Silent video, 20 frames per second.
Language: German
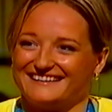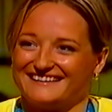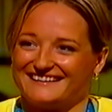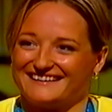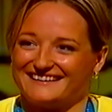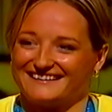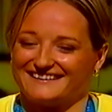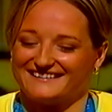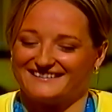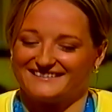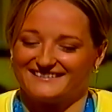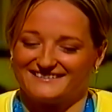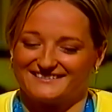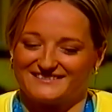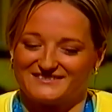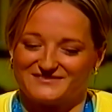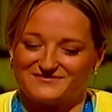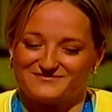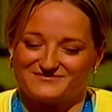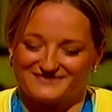beim nächsten Spiel
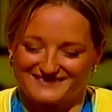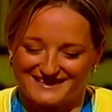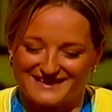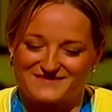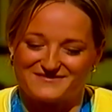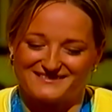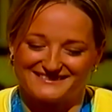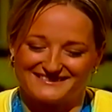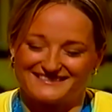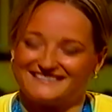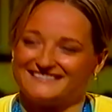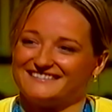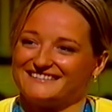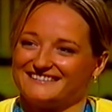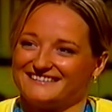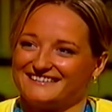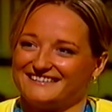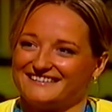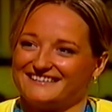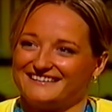ähm, oder so. Ja, mal sehen.
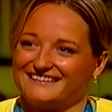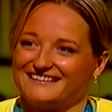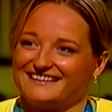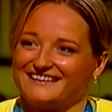Ja, mal sehen.